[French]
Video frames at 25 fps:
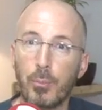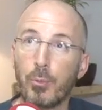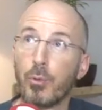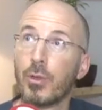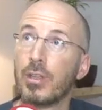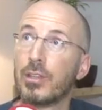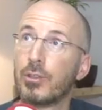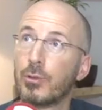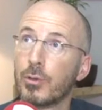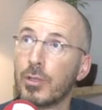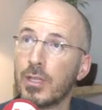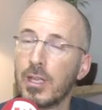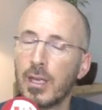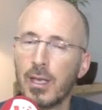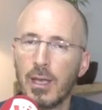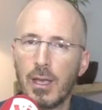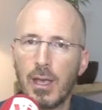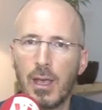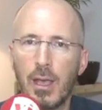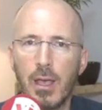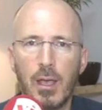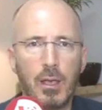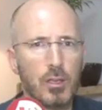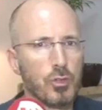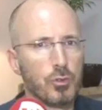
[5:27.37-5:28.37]
étonnés
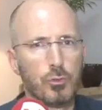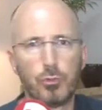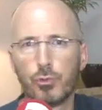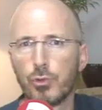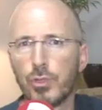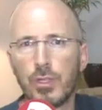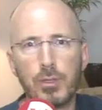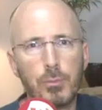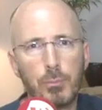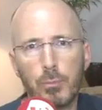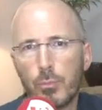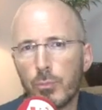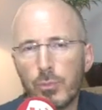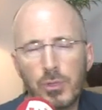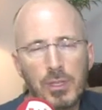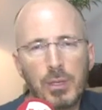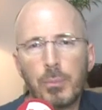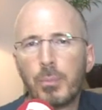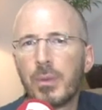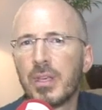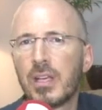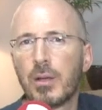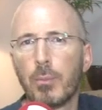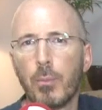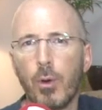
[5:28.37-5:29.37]
je vous dis
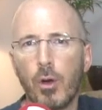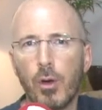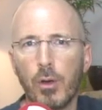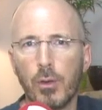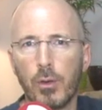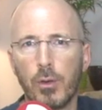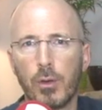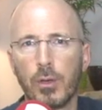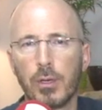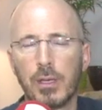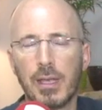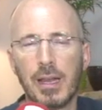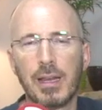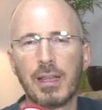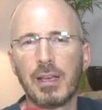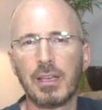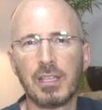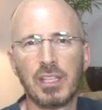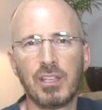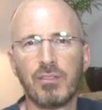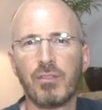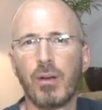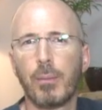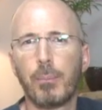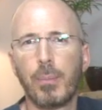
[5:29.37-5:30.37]
typiquement, euh, quelqu'un
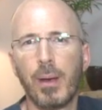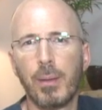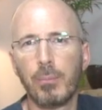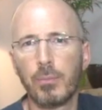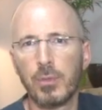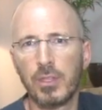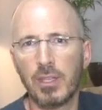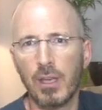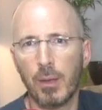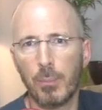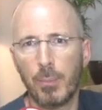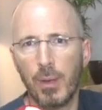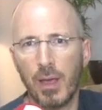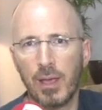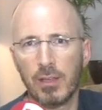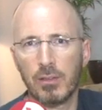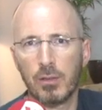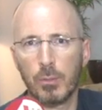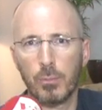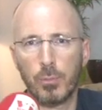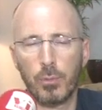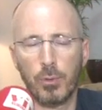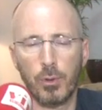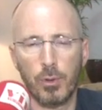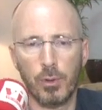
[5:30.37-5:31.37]
qui va pas me dire, par
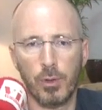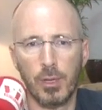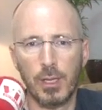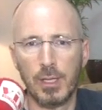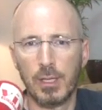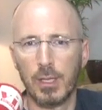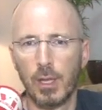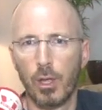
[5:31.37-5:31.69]
exemple,